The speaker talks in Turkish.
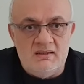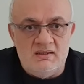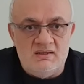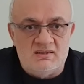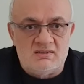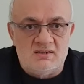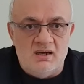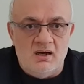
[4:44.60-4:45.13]

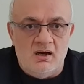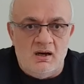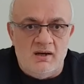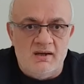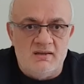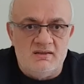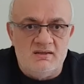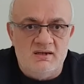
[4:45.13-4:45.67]
İsra
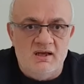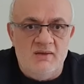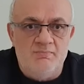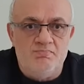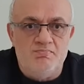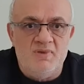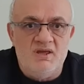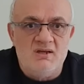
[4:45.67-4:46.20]
ayetine
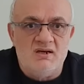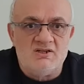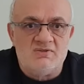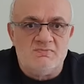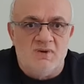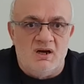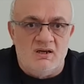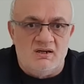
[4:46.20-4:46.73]

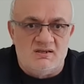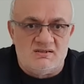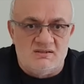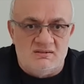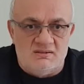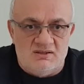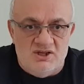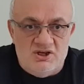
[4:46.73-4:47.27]
Miraç
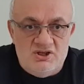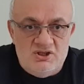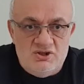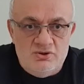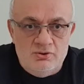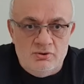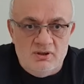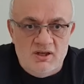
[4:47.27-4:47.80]
manasını
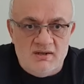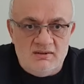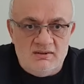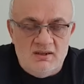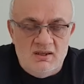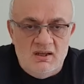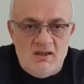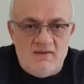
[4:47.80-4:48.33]
giydiriyorlar
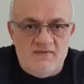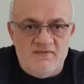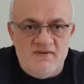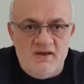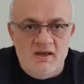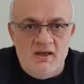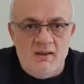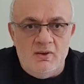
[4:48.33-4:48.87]

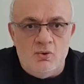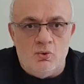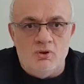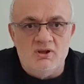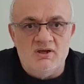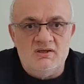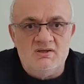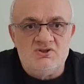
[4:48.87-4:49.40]
ve
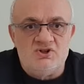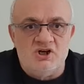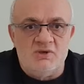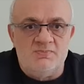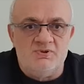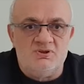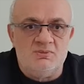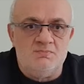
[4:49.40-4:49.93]
olayı
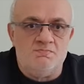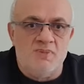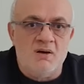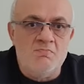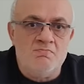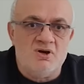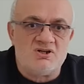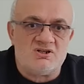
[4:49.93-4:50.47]
çarpıtıp
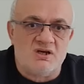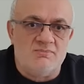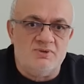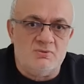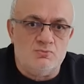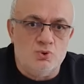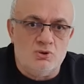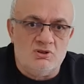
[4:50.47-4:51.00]
bambaşka
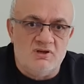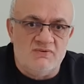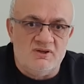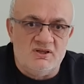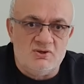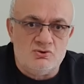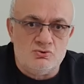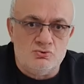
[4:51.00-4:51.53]
bir
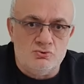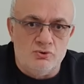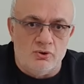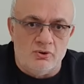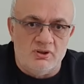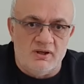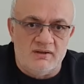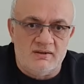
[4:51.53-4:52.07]
muhtevada
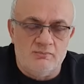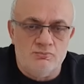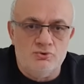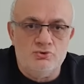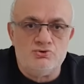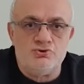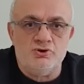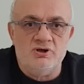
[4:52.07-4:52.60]
sunuyorlar.
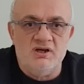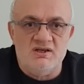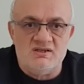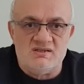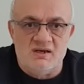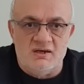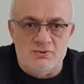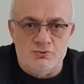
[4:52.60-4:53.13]
Bunu şöyle
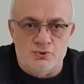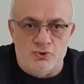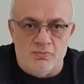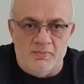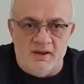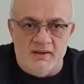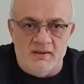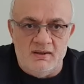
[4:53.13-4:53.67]
izah
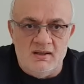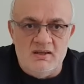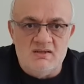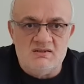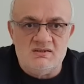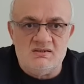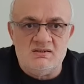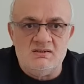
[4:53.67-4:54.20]
ediyorum ben.
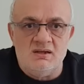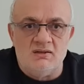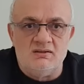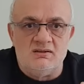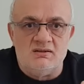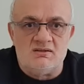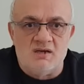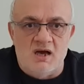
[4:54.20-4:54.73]
Sizin
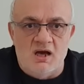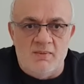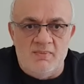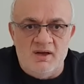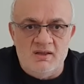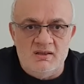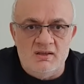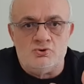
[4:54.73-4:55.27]
adınız
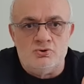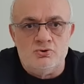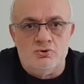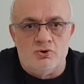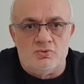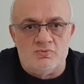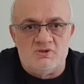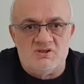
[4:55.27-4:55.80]
Ahmet,
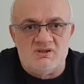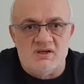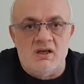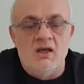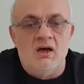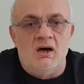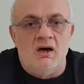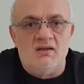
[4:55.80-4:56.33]
soruyorum size.
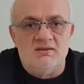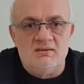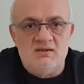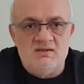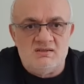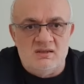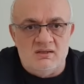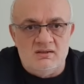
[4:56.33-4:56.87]

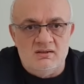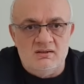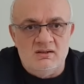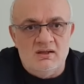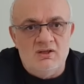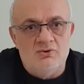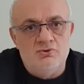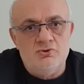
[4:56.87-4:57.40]
Adınız nedir?
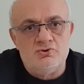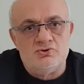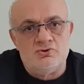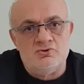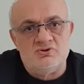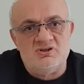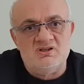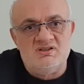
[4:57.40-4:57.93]

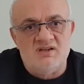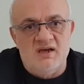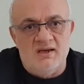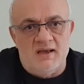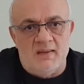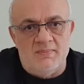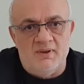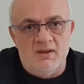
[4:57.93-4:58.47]
Diyorsunuz ki
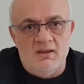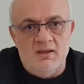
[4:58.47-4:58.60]
Zeynep.